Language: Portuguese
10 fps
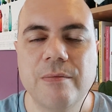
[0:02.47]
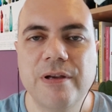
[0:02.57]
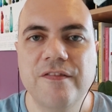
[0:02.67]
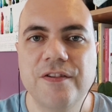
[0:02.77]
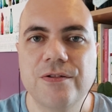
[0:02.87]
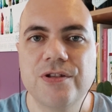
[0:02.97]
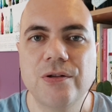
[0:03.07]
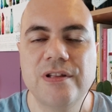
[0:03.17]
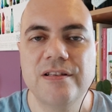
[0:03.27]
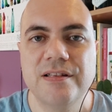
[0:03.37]
bem-vindos ao
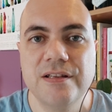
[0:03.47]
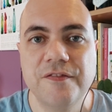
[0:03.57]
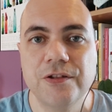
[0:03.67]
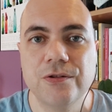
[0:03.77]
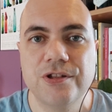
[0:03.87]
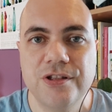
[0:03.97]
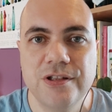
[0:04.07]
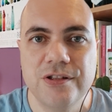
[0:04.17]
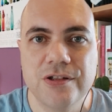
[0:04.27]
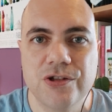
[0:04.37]
Desenve
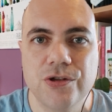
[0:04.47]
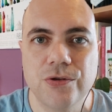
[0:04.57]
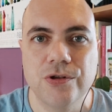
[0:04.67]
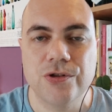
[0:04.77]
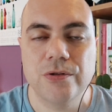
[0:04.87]
Notícias de hoje.